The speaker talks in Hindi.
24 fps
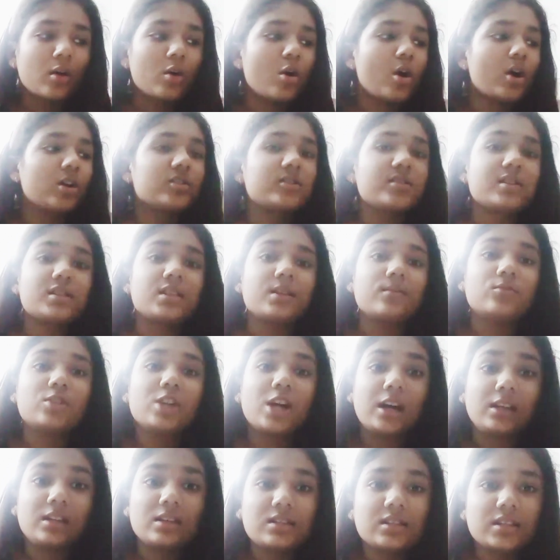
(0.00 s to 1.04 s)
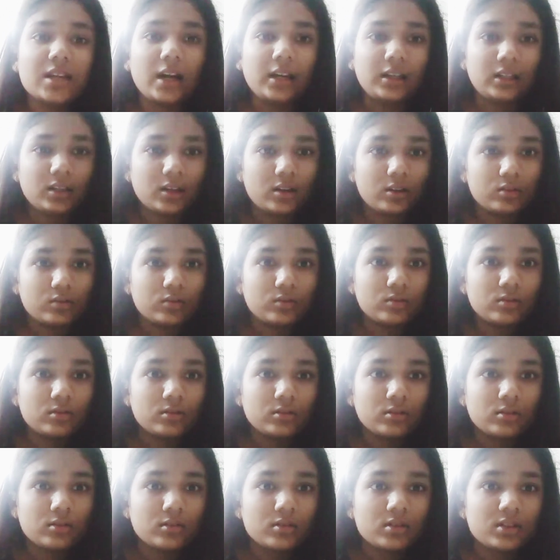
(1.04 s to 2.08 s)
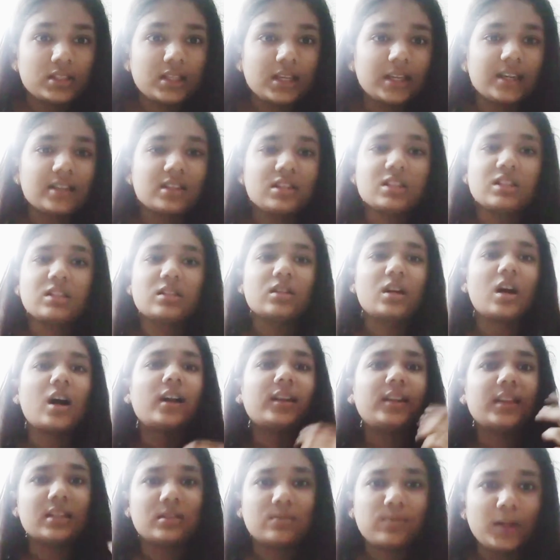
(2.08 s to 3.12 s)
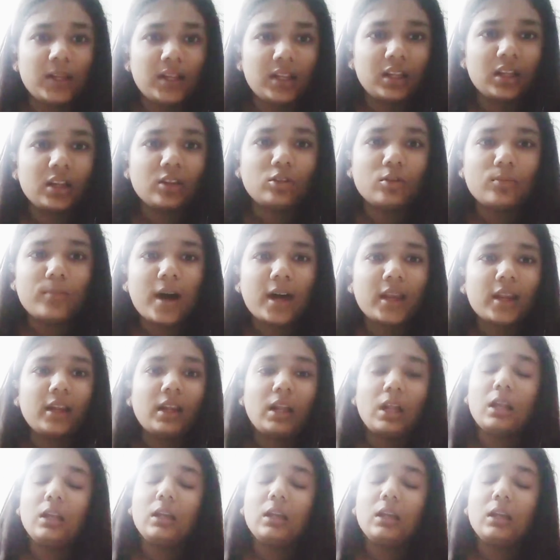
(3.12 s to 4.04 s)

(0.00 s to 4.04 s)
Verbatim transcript: और उसे समझाना स्टार्ट कर दो ठीक है जस्ट स्टार्ट एक्सप्लेनिंग इट तुम्हारा